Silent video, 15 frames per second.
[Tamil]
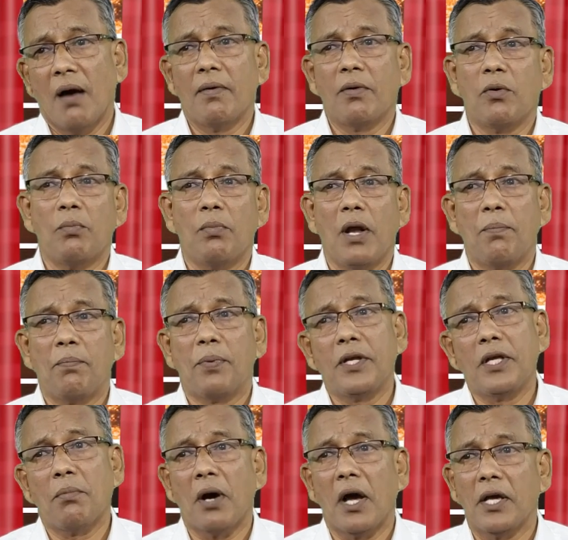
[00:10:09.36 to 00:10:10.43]
அவன் உண்மையில்
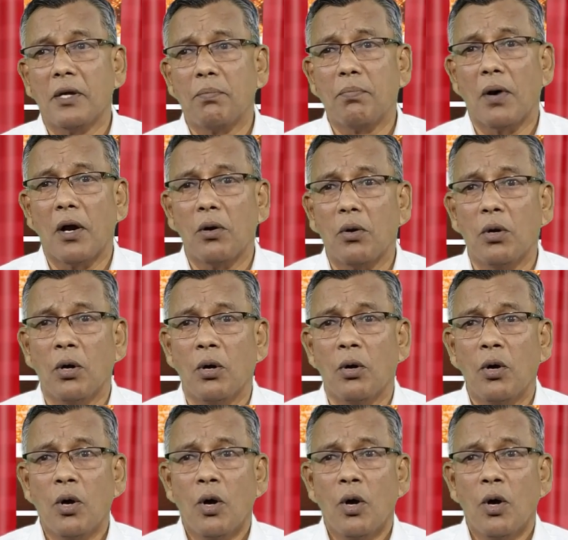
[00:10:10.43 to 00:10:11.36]
பிரியமாயிருப்பானோ